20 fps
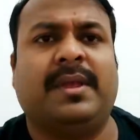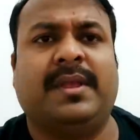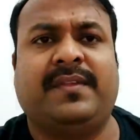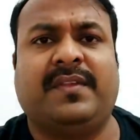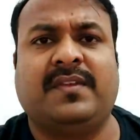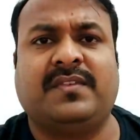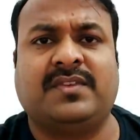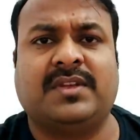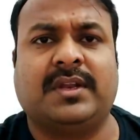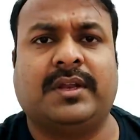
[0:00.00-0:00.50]

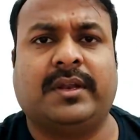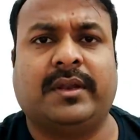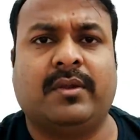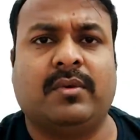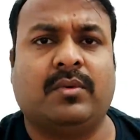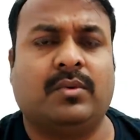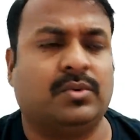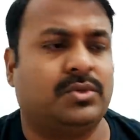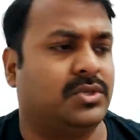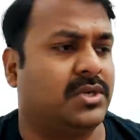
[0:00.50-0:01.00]
ऐसे चल रहे
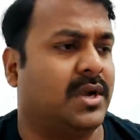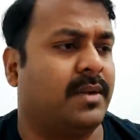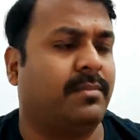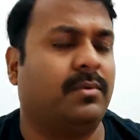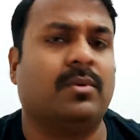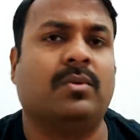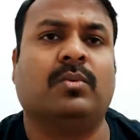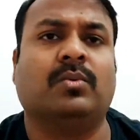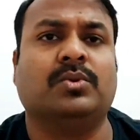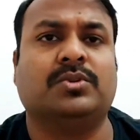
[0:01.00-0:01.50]
हो कुछ
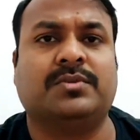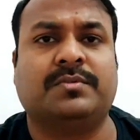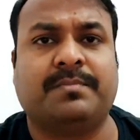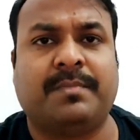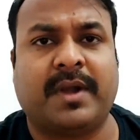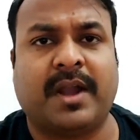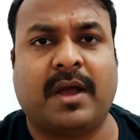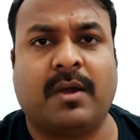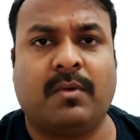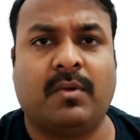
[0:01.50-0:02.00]
आपको कुछ
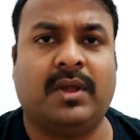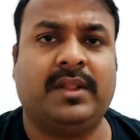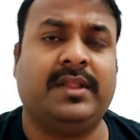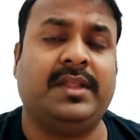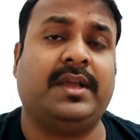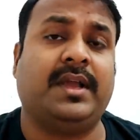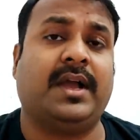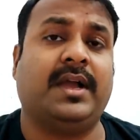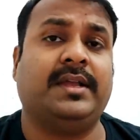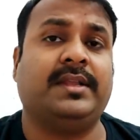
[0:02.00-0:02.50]
पड़ा हुआ
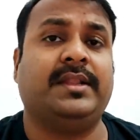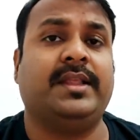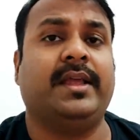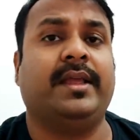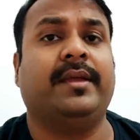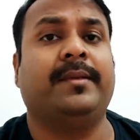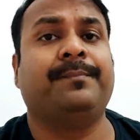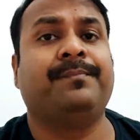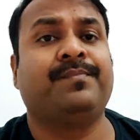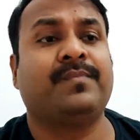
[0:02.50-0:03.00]
दिखाई
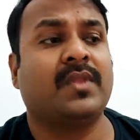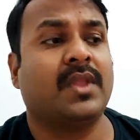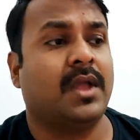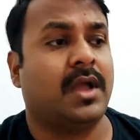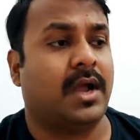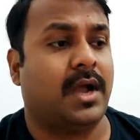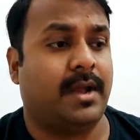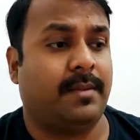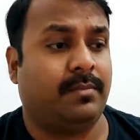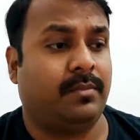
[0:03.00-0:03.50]
दे
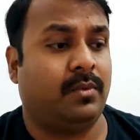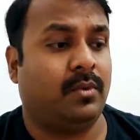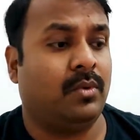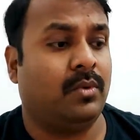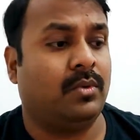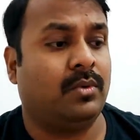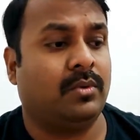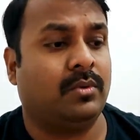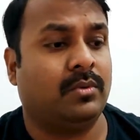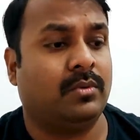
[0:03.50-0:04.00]
आपको
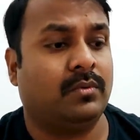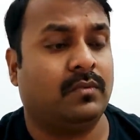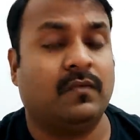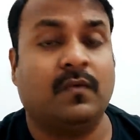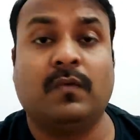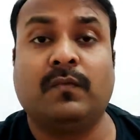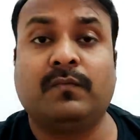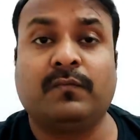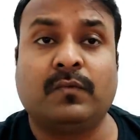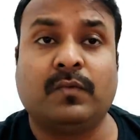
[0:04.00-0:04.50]

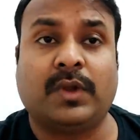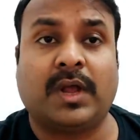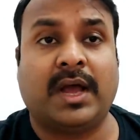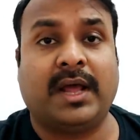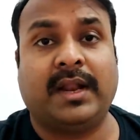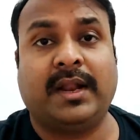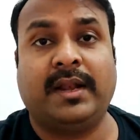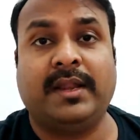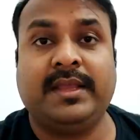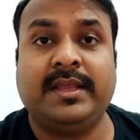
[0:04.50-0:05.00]
वो
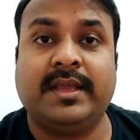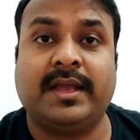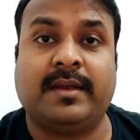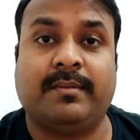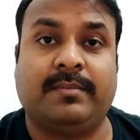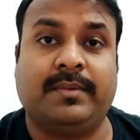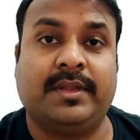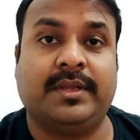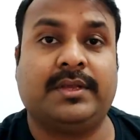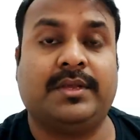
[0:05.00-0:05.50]
उठाना नहीं है
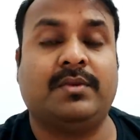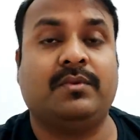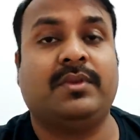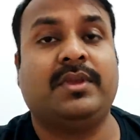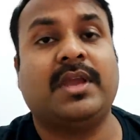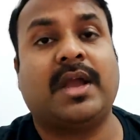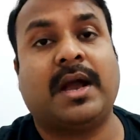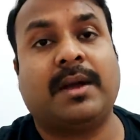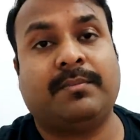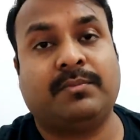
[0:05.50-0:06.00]
आपने
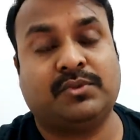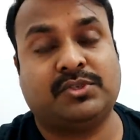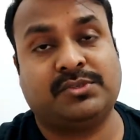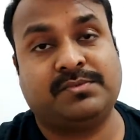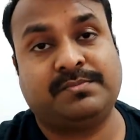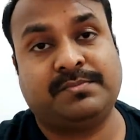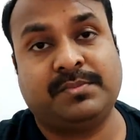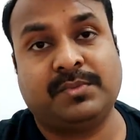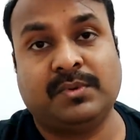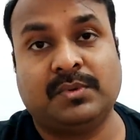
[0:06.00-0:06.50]
क्योंकि आप
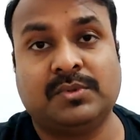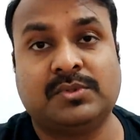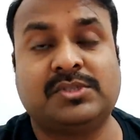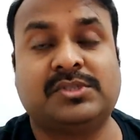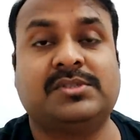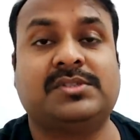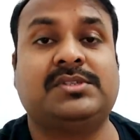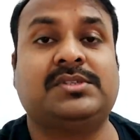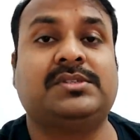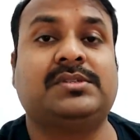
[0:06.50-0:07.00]
उस उस